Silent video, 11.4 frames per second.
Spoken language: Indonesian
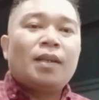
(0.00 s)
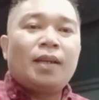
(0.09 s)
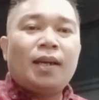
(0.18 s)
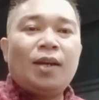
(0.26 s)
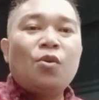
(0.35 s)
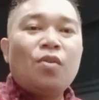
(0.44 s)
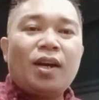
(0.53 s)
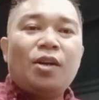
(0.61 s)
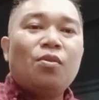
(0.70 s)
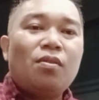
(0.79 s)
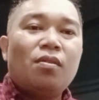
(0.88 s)

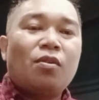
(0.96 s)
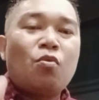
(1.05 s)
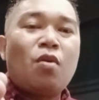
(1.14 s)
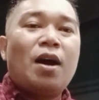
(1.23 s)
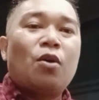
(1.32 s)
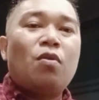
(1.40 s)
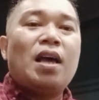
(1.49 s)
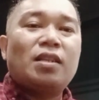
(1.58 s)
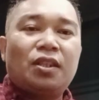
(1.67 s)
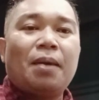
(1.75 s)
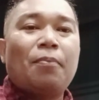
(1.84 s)
gedung-gedung, ruang-ruang
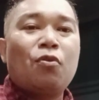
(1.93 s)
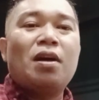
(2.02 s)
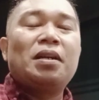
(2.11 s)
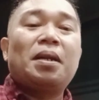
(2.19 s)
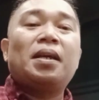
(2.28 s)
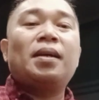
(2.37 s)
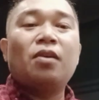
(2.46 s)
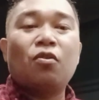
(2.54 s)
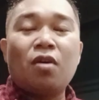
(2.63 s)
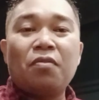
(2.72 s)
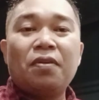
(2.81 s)
setiap ruang dari
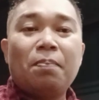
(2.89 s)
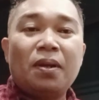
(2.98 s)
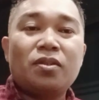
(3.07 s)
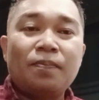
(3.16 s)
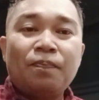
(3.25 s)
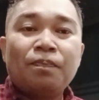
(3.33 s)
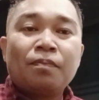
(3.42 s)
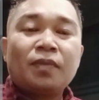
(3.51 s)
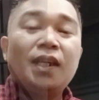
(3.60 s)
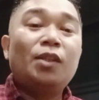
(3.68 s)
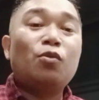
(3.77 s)
ruang Vibles
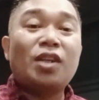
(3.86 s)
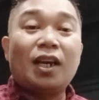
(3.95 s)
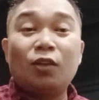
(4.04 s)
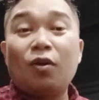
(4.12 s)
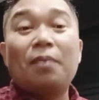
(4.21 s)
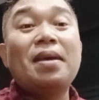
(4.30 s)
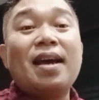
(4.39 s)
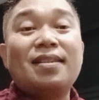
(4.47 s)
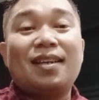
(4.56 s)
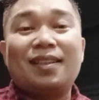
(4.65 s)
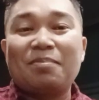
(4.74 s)
itu sangat luar
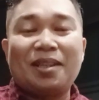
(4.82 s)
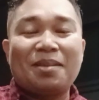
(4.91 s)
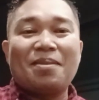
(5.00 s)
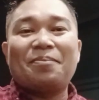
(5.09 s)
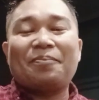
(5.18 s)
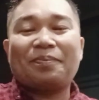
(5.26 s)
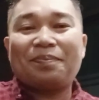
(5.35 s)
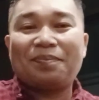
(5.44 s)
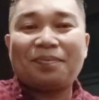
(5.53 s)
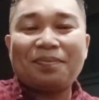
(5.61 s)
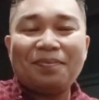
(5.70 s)
biasa, teman-teman.
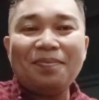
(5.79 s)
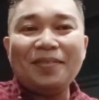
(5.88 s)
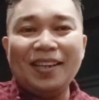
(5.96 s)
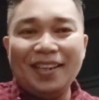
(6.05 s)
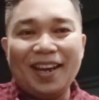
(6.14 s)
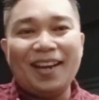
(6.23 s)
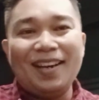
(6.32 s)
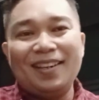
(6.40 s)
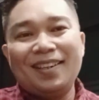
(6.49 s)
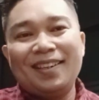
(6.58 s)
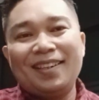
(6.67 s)
Ya
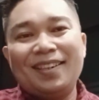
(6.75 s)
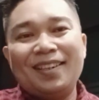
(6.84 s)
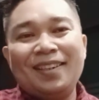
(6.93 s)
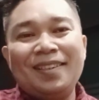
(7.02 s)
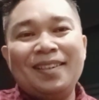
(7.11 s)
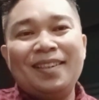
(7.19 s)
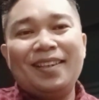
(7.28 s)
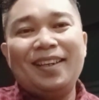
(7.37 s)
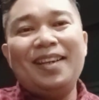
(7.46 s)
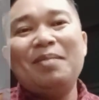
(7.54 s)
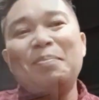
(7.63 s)
kan?
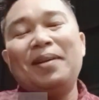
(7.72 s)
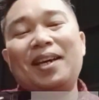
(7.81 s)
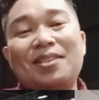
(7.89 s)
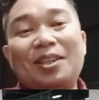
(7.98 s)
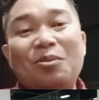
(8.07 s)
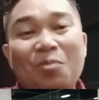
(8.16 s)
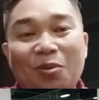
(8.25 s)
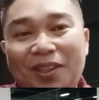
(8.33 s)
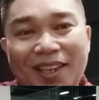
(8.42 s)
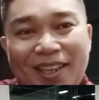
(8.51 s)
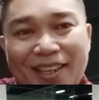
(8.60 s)
Ini memberikan satu
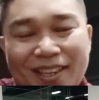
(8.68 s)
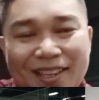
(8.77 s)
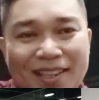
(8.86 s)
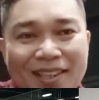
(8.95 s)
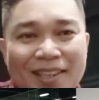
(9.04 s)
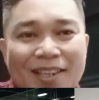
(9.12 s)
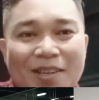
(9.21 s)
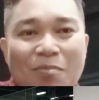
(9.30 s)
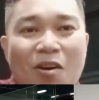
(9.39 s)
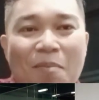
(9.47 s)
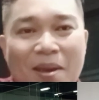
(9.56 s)
bukti
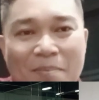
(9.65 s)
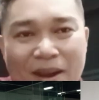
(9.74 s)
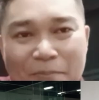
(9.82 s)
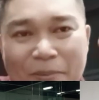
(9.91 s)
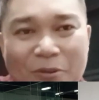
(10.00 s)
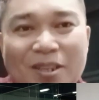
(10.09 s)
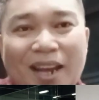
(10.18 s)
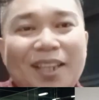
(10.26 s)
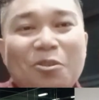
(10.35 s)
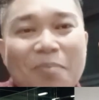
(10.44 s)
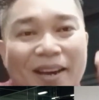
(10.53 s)
bahwa memang
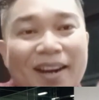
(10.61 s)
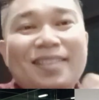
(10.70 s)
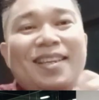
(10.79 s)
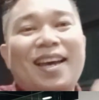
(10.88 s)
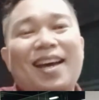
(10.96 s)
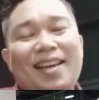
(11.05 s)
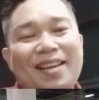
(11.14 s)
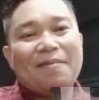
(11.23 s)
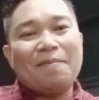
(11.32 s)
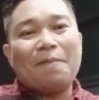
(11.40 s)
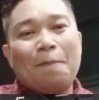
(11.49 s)
perusahaan itu bekerja.
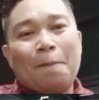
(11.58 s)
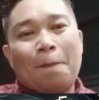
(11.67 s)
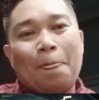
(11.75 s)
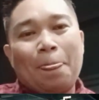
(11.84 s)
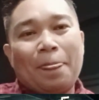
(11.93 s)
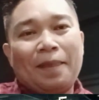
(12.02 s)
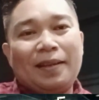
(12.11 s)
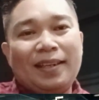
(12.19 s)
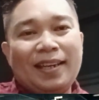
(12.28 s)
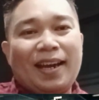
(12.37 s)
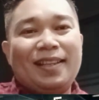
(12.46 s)

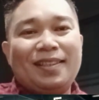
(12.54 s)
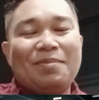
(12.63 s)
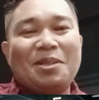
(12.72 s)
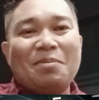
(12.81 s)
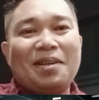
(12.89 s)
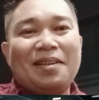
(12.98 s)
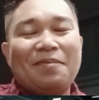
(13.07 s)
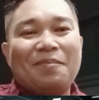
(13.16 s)
Iya kan, teman-teman?